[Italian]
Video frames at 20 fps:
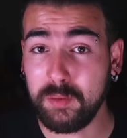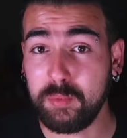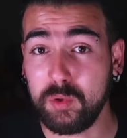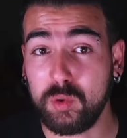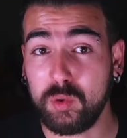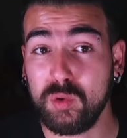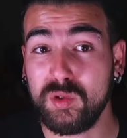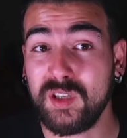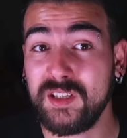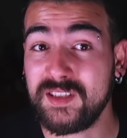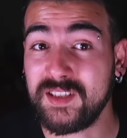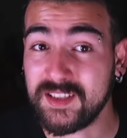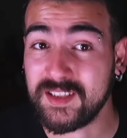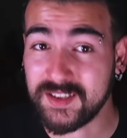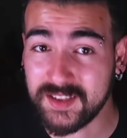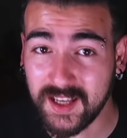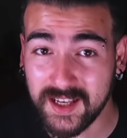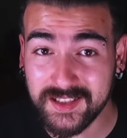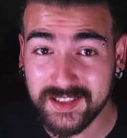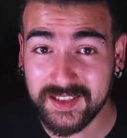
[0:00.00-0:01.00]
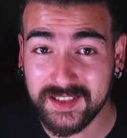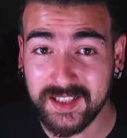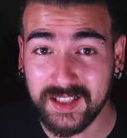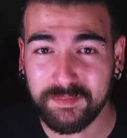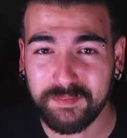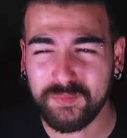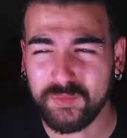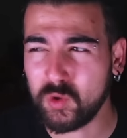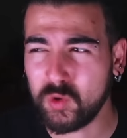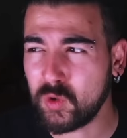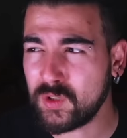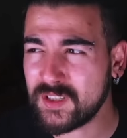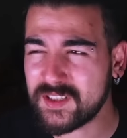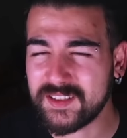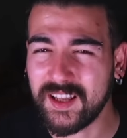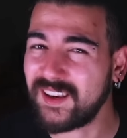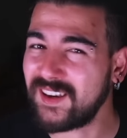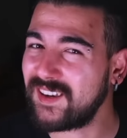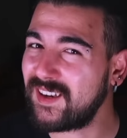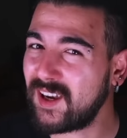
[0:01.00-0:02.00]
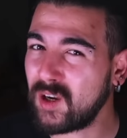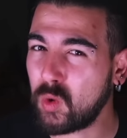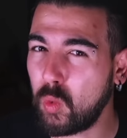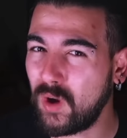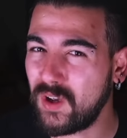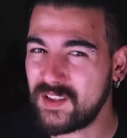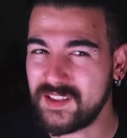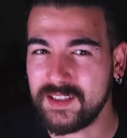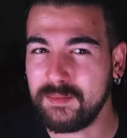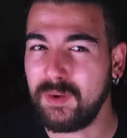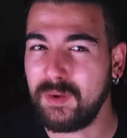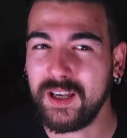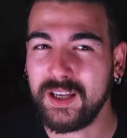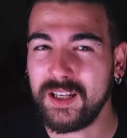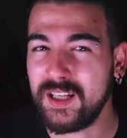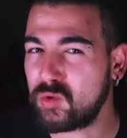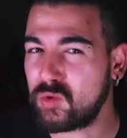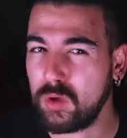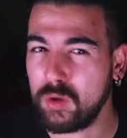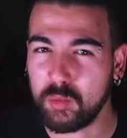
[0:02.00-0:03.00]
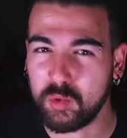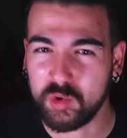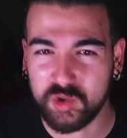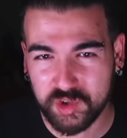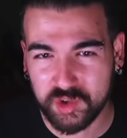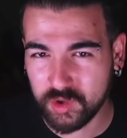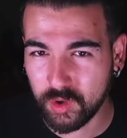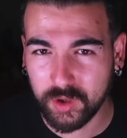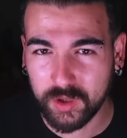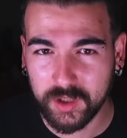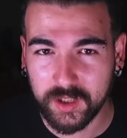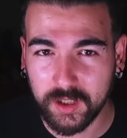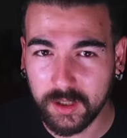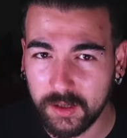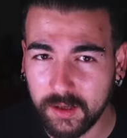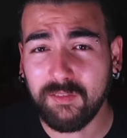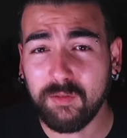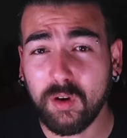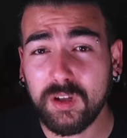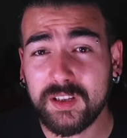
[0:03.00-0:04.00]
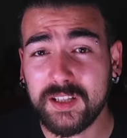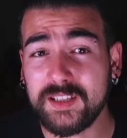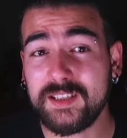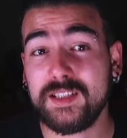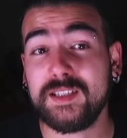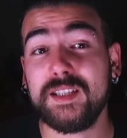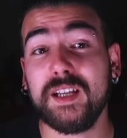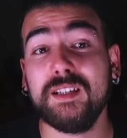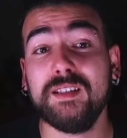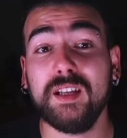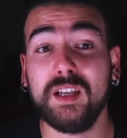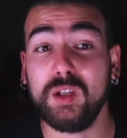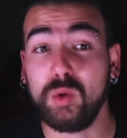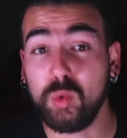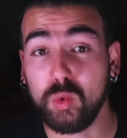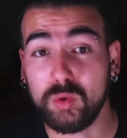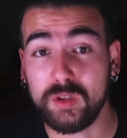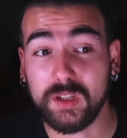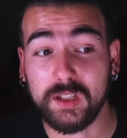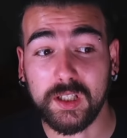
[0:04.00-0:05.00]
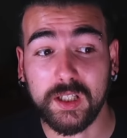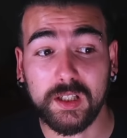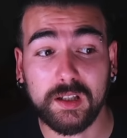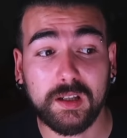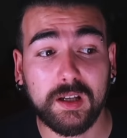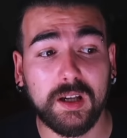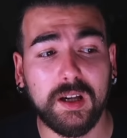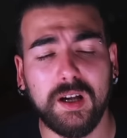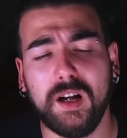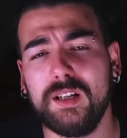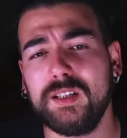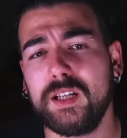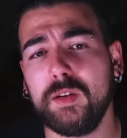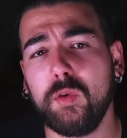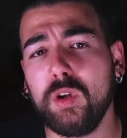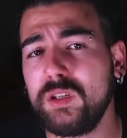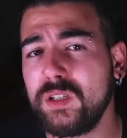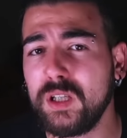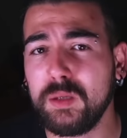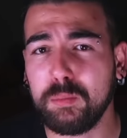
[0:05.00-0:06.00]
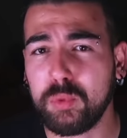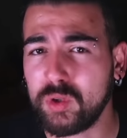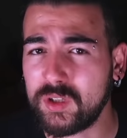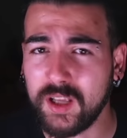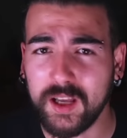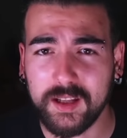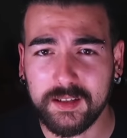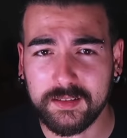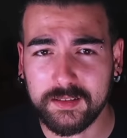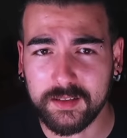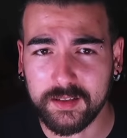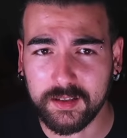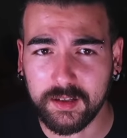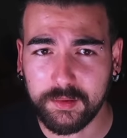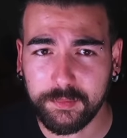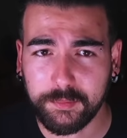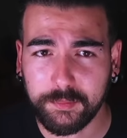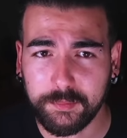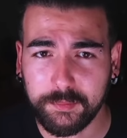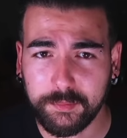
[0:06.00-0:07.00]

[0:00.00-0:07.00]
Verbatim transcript: più chiusa in se stessa, non esterna quasi mai le sue emozioni. A volte si sente inutile, altre volte impotente.